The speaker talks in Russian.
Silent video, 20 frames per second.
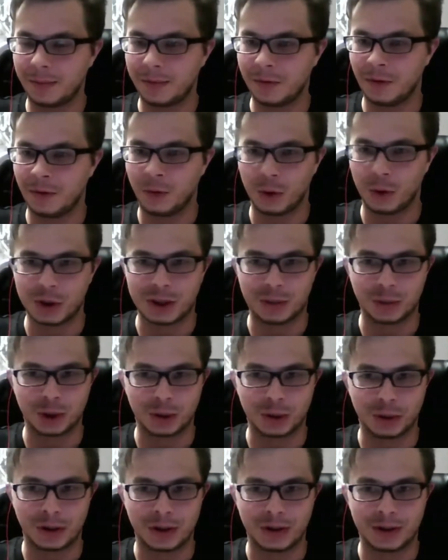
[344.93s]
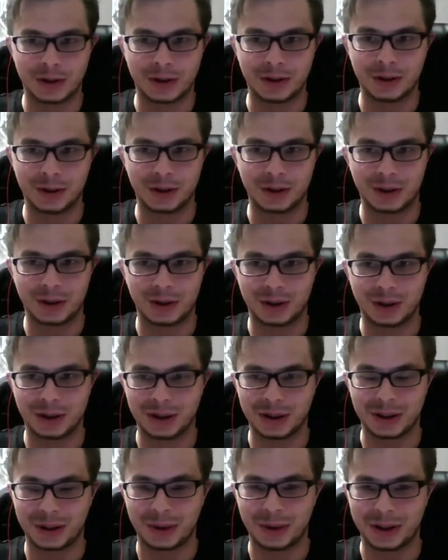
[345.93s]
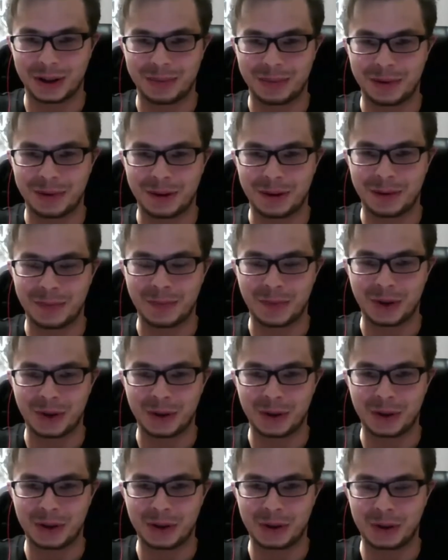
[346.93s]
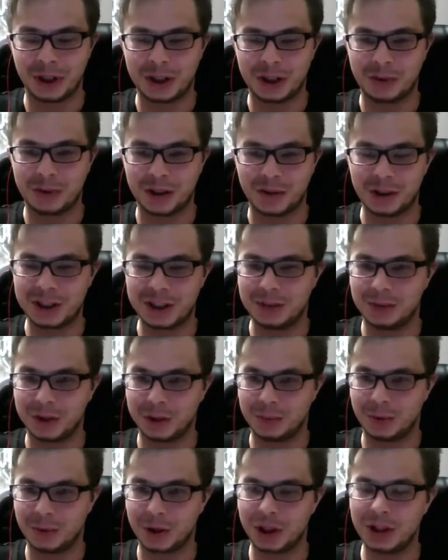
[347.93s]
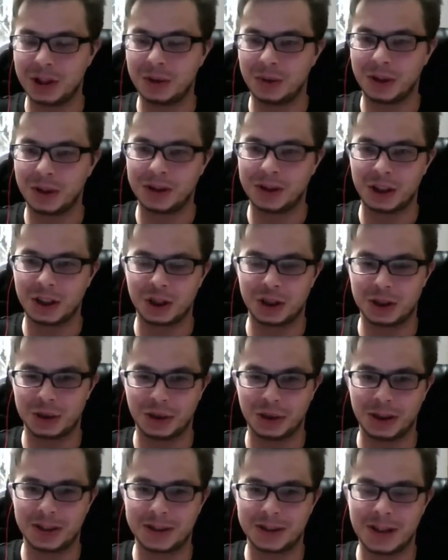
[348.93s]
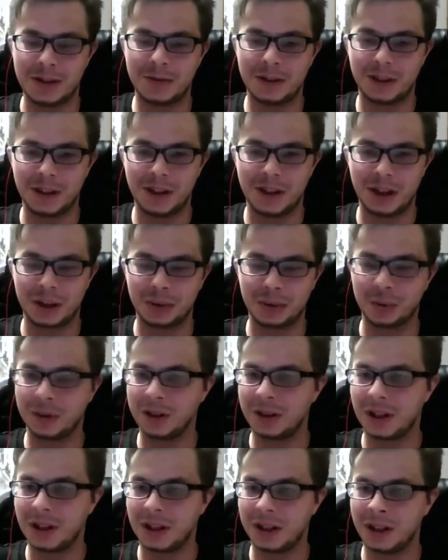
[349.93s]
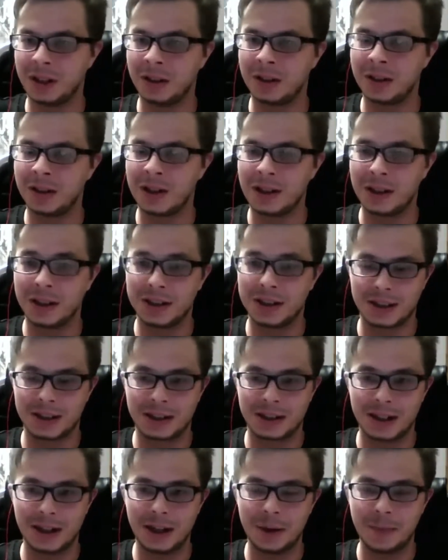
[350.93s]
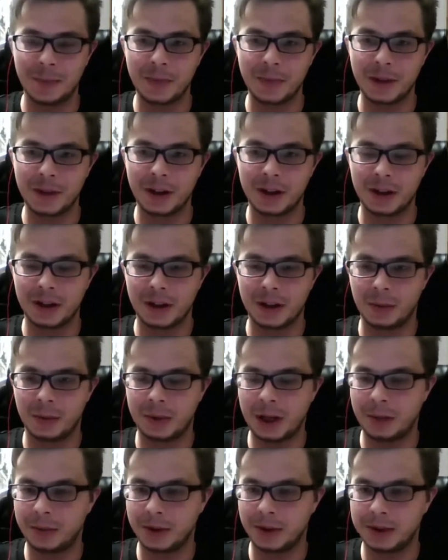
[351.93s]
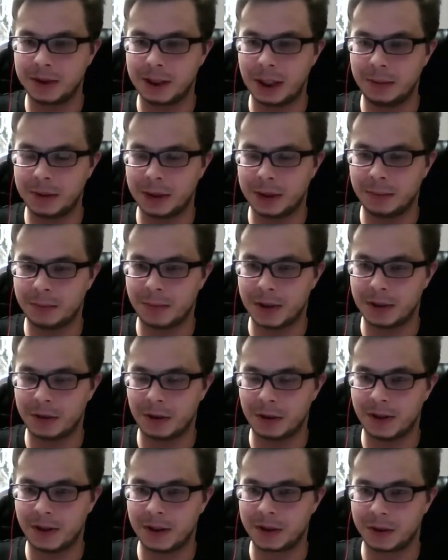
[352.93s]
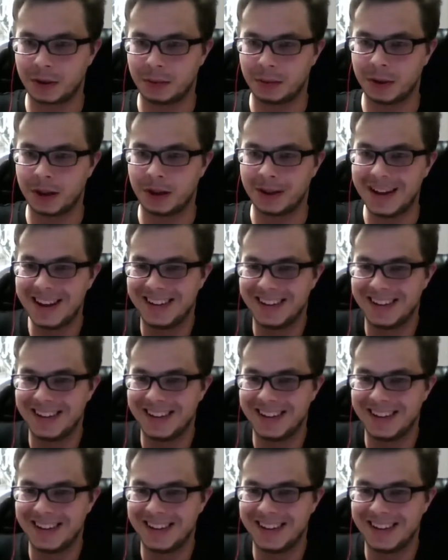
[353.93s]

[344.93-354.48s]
8, что ли. Что-то такое было. То есть у них было 8 тысяч бюджет, у них 1000 стоила заявка, ни одну они не закрыли, а у меня было 70 по 120 рублей.